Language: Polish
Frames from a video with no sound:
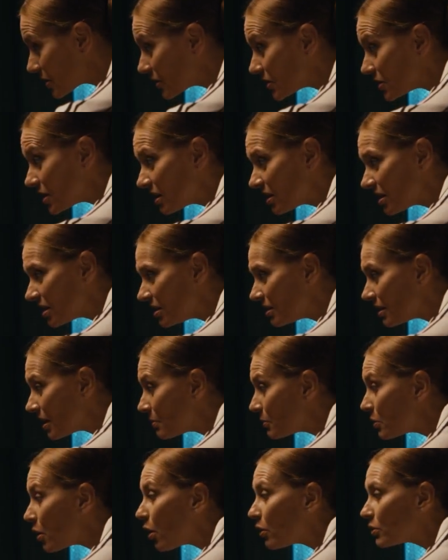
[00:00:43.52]
że dzięki
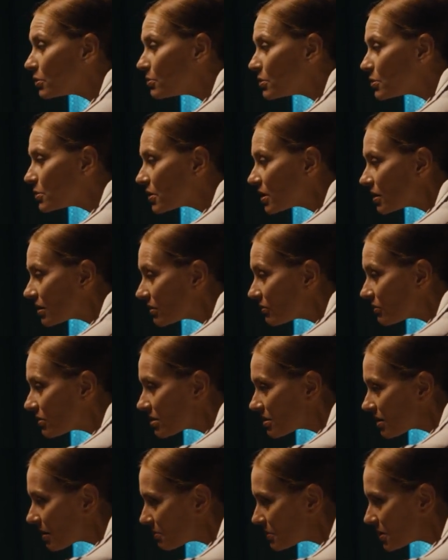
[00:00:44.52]
niemu odbył się ten
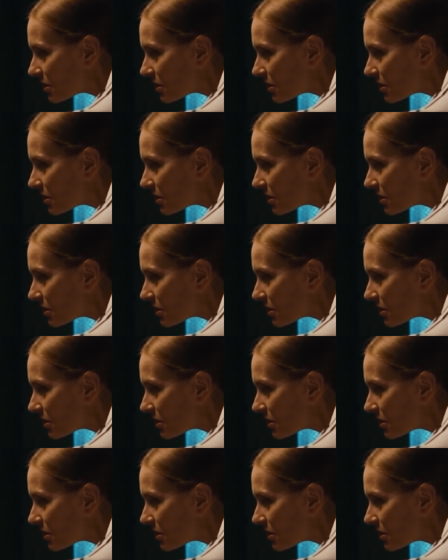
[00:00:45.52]
występ